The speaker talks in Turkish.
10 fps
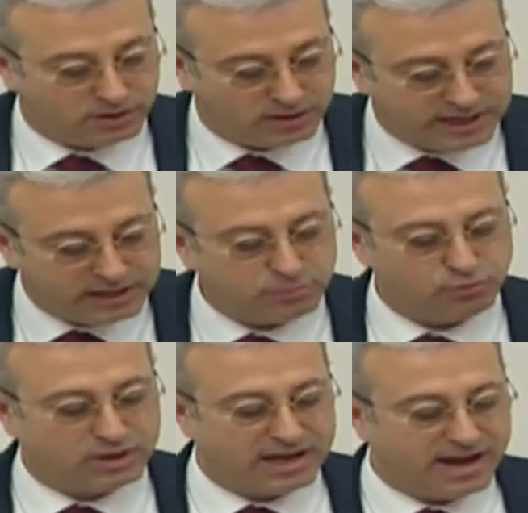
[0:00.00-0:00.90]
gelişmiş
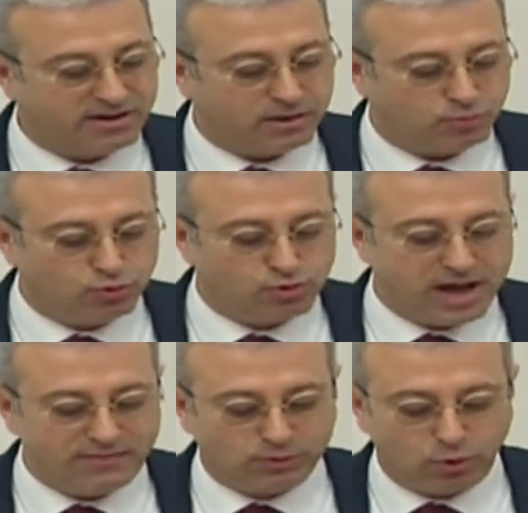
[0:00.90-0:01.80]
ülkeler
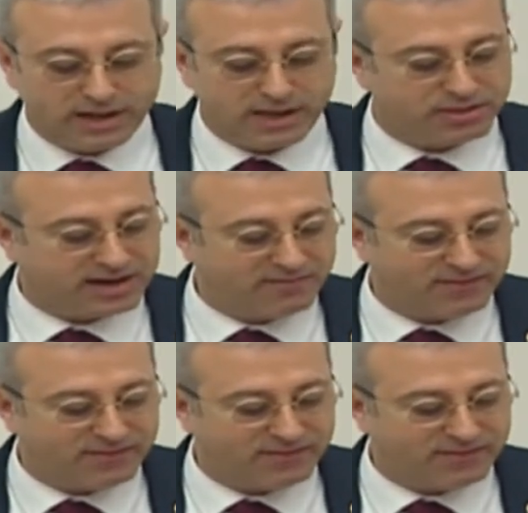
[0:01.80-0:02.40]
nükleer ve doğaya zarar